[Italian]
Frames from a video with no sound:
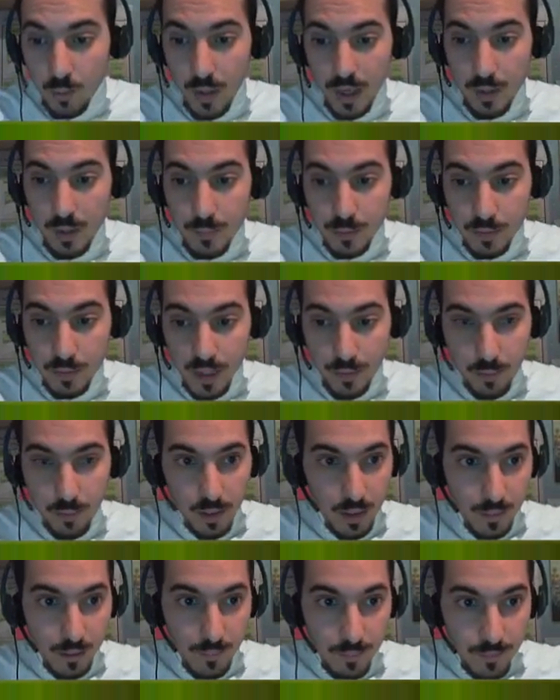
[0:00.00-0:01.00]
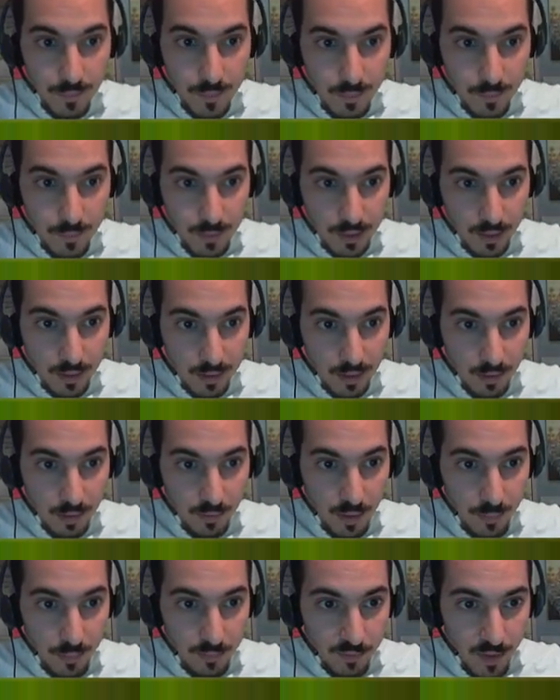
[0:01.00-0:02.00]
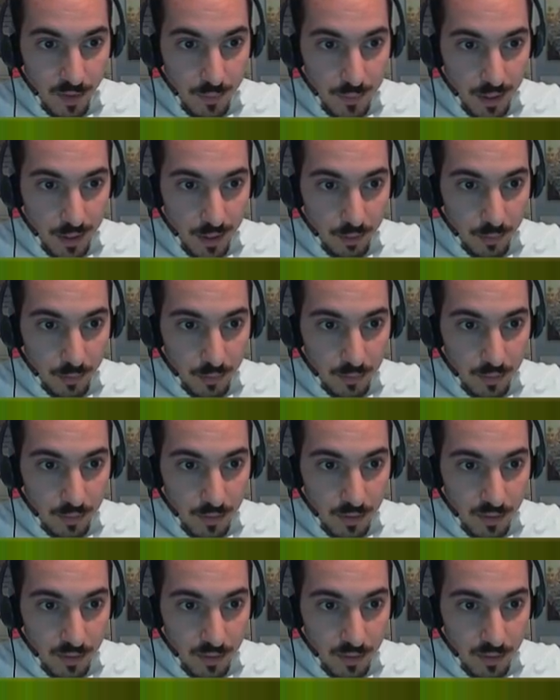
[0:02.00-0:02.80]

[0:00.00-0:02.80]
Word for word: Claw era il più debole. Metal Claw, fai, fai piano.